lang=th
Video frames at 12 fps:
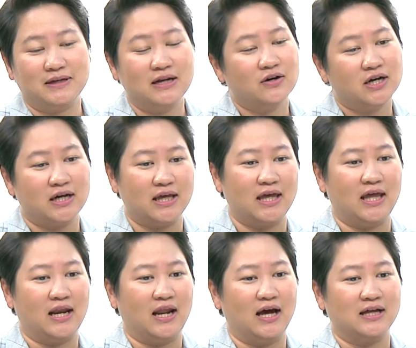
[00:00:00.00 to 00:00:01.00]
ที่เราเคย
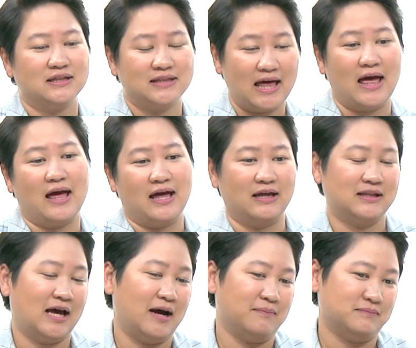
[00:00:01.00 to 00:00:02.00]
เห็นนะ แต่
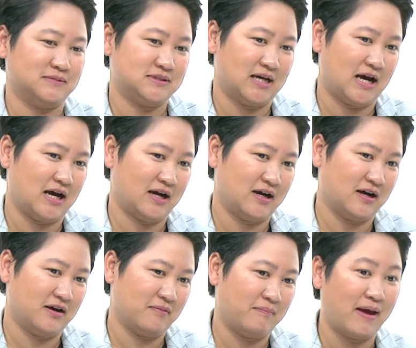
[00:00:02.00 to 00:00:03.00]
ทำจาก
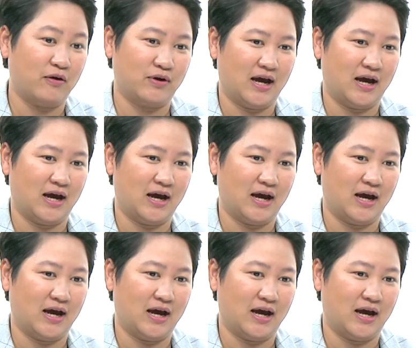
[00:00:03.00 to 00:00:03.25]
แมว